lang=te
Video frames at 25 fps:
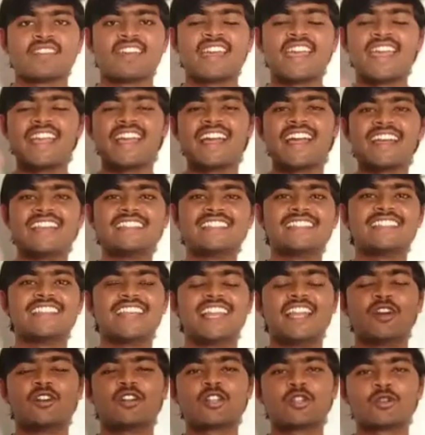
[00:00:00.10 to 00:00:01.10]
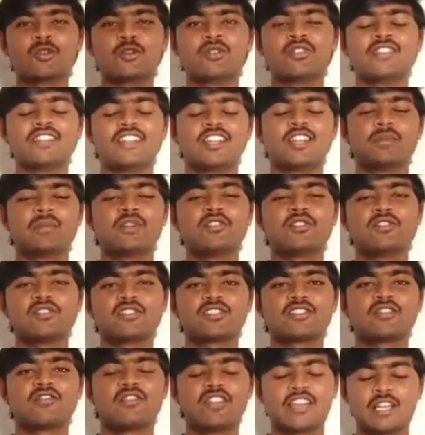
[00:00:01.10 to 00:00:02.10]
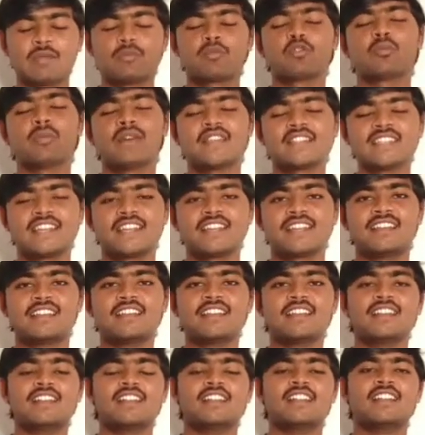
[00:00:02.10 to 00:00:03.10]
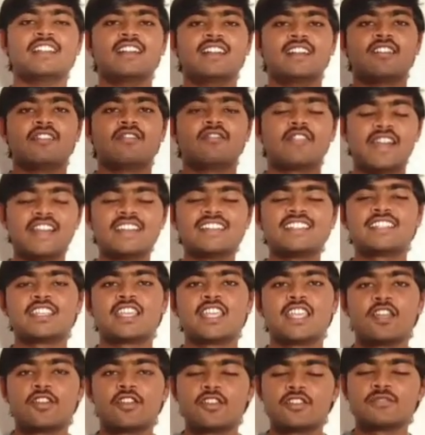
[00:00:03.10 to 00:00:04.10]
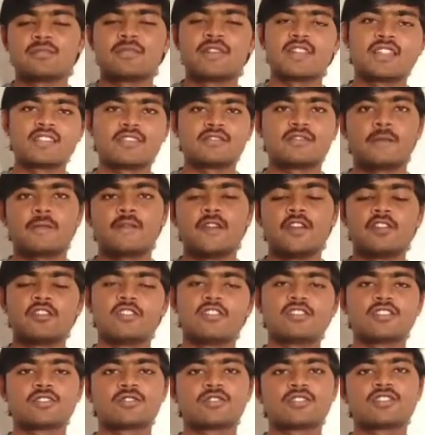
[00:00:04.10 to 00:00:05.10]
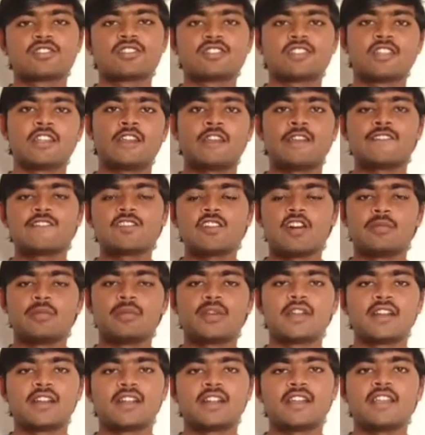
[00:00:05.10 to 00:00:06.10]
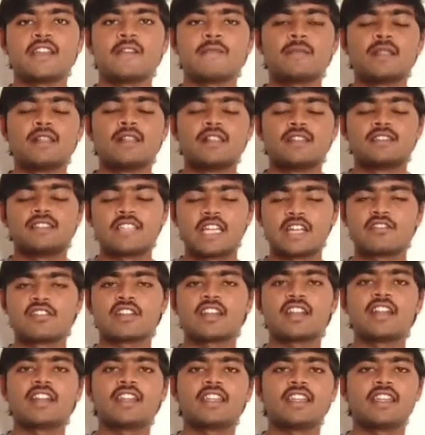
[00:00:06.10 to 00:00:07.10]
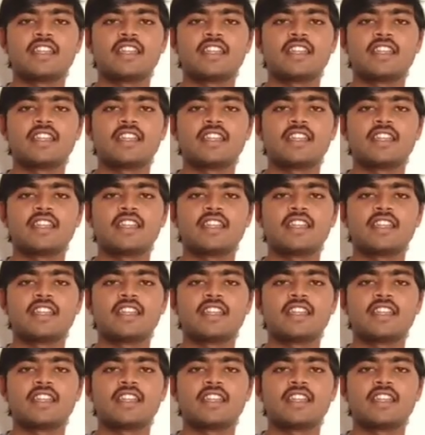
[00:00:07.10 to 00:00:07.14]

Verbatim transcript: హే గాయస్ ఎలా ఉన్నారు నేను మీ జోసెఫ్ వెల్కమ్ టు మై ఛానల్ ఫ్రెండ్స్ ఈరోజు మన వీడియోలో తీసుకొచ్చింది నేను టాపిక్ అంటే సర్వర్ అంటే